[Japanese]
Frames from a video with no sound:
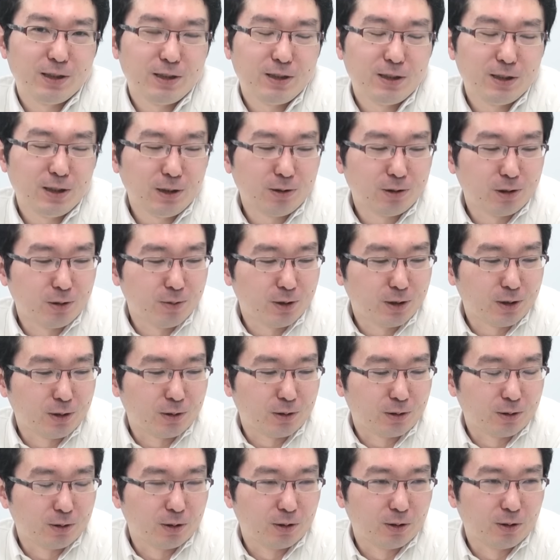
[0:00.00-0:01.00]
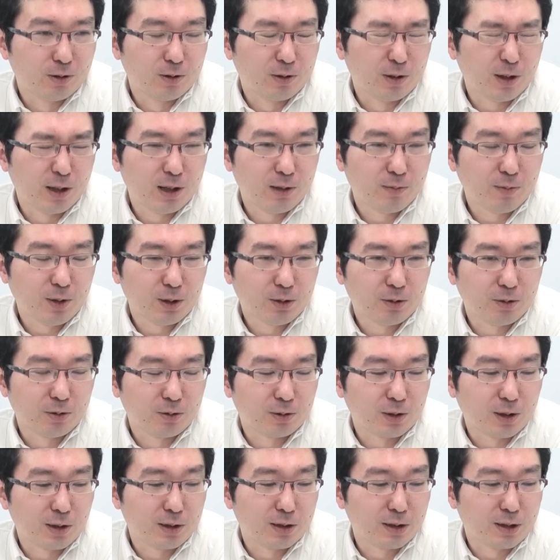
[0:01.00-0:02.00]
ちらほら見てるとヘリパッド
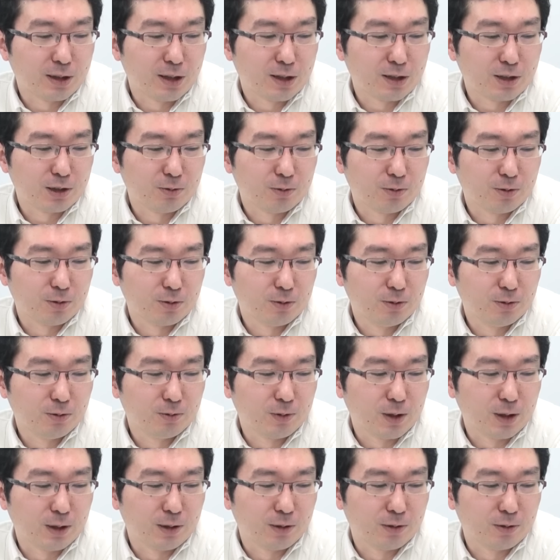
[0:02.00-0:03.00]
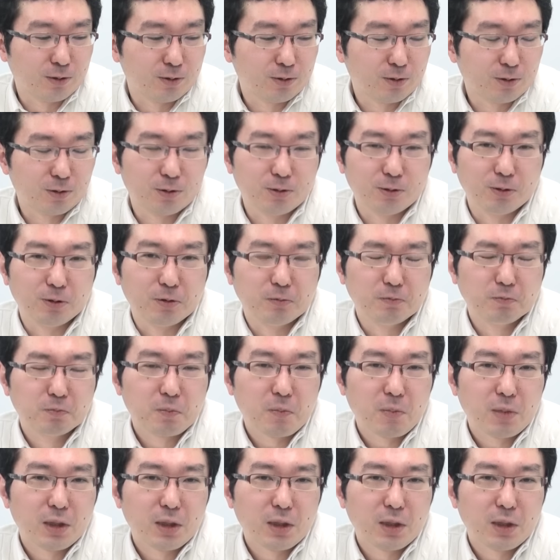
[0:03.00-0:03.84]
の件に関してもどうなんだろうちょっと